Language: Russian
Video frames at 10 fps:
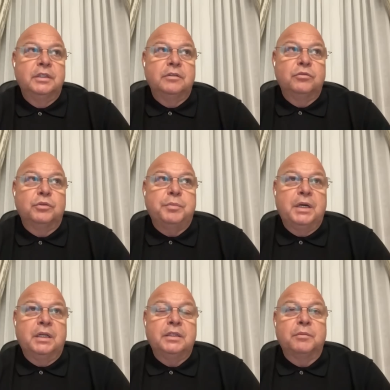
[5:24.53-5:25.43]
а вот,
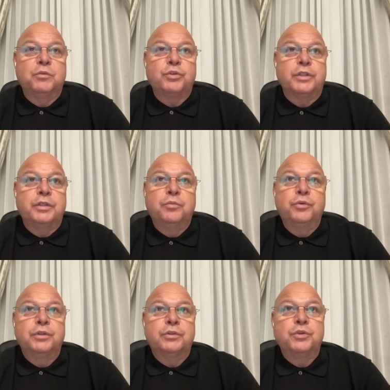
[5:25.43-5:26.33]
Фанула. пока там тоже не
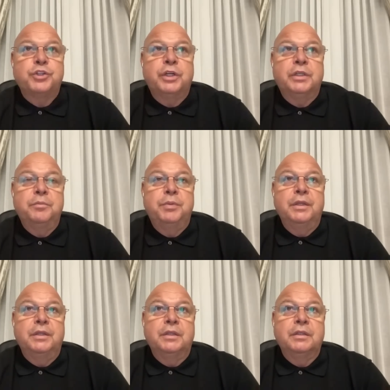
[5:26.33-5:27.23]
будет точка
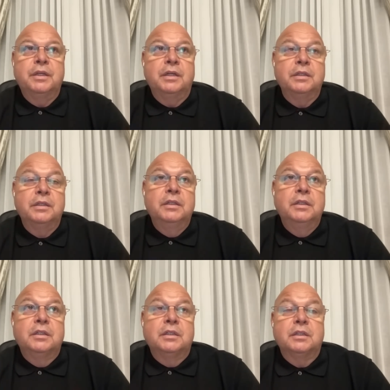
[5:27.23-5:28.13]
кипения, да.
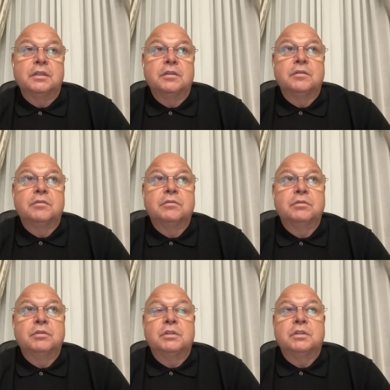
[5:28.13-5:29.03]
А,
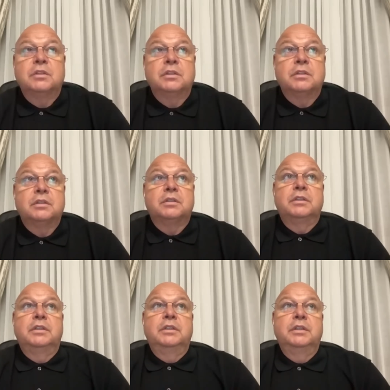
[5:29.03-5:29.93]
вот, э,
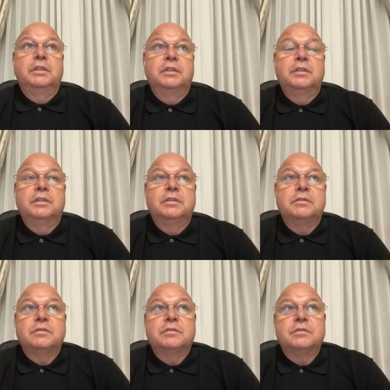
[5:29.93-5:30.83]
и,
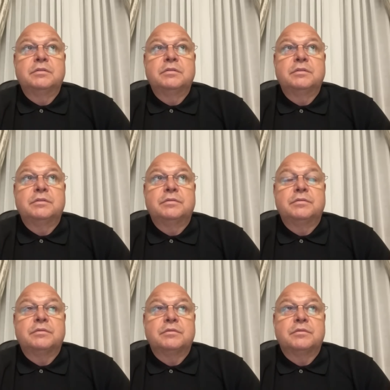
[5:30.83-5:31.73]

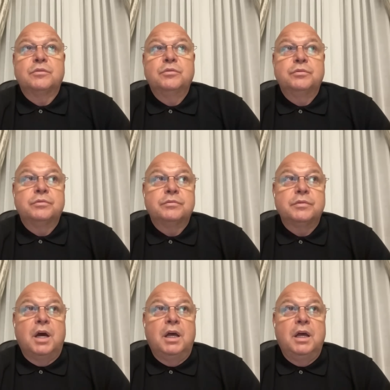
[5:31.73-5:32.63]
ну,
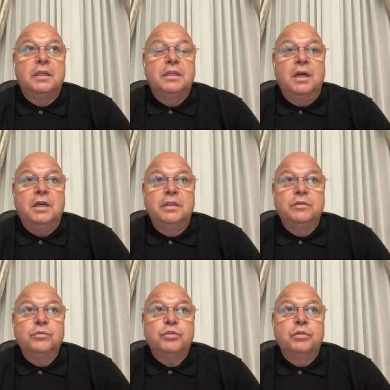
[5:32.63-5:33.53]
а так они,
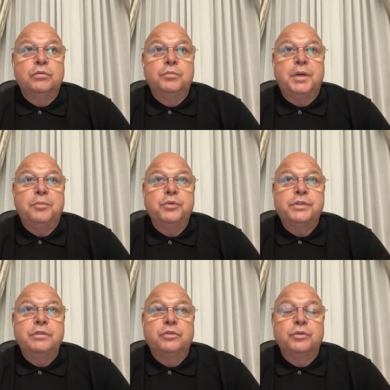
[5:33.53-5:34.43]
ну что, ну
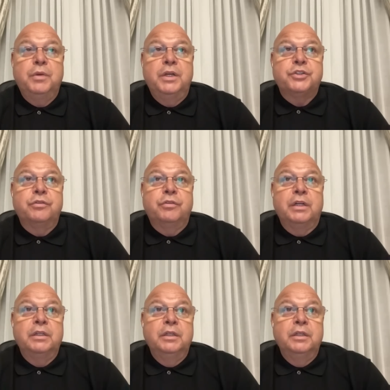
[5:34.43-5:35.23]
пропустил он матч два,